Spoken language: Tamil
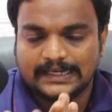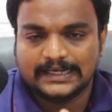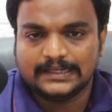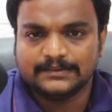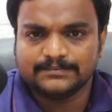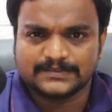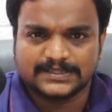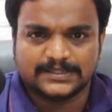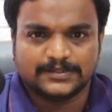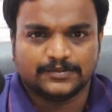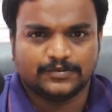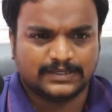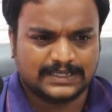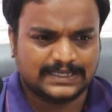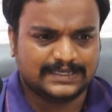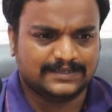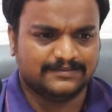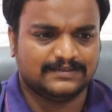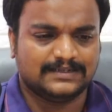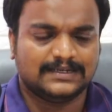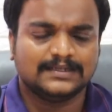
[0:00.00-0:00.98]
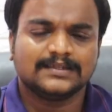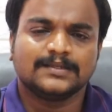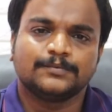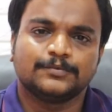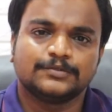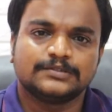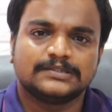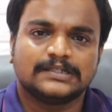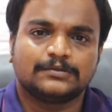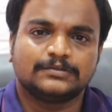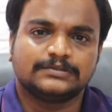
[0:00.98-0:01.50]
ஏன்னா ஓகே எண்ணத்தை
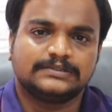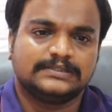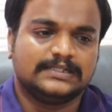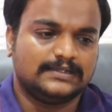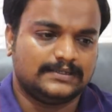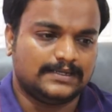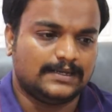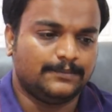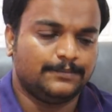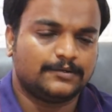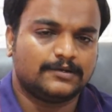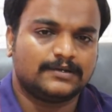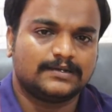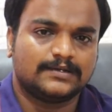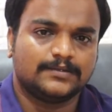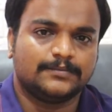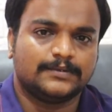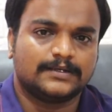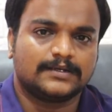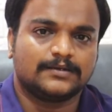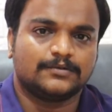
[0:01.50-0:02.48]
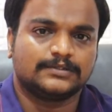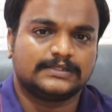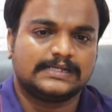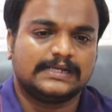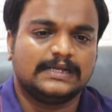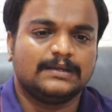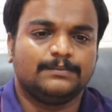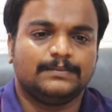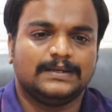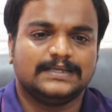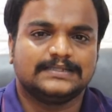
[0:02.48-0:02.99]
புதுசாக கொடுத்தாங்க காப்பர் வாட்டர் பாட்டர்
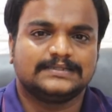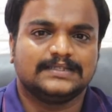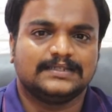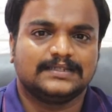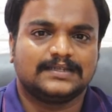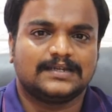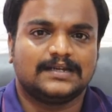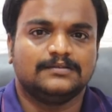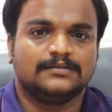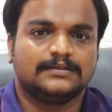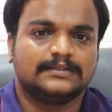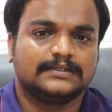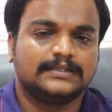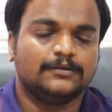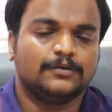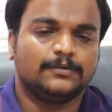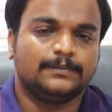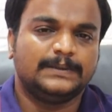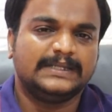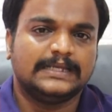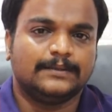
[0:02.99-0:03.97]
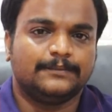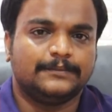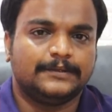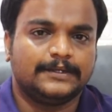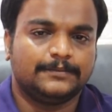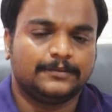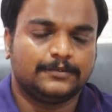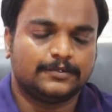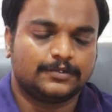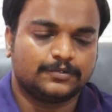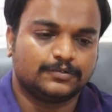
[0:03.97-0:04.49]
கொடுத்தாங்க ப்ளஸ் அது கழுவுறதுக்கு ஒரு
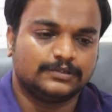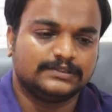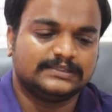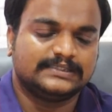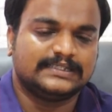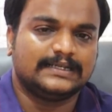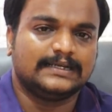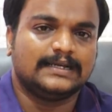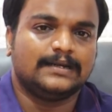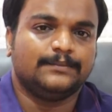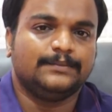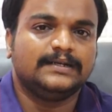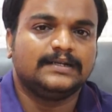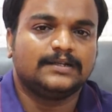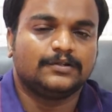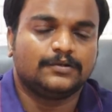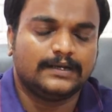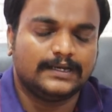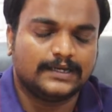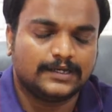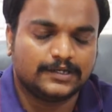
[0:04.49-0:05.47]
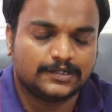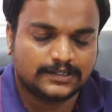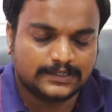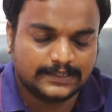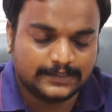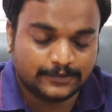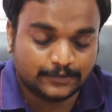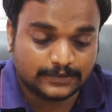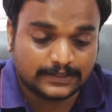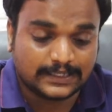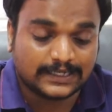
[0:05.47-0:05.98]
பீதாம்பரி போட்டு கொடுத்துட்டாங்க அப்படின்ற ஒரு எண்ண
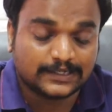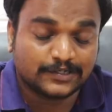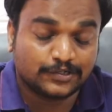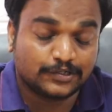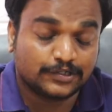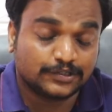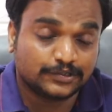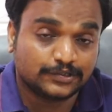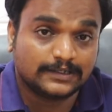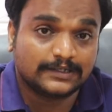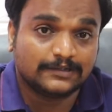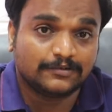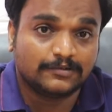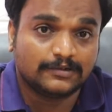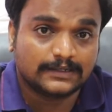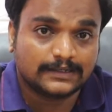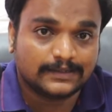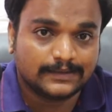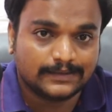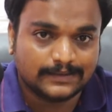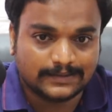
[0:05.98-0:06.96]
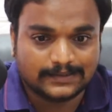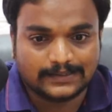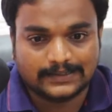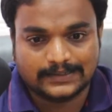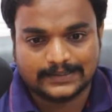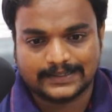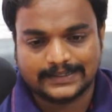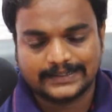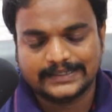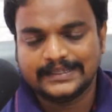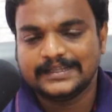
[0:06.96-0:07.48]
ஒரு கண்ணோட்டத்தோடு அவங்க
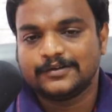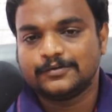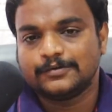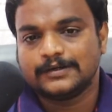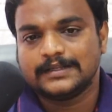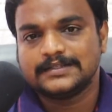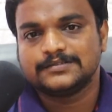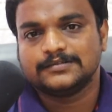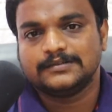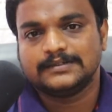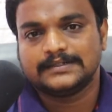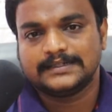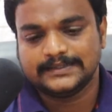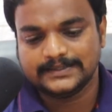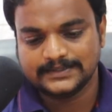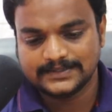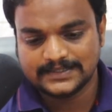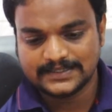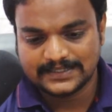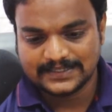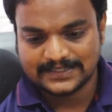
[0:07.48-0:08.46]
அணுகிடக்கூடாதுன்னு சொல்லிட்டு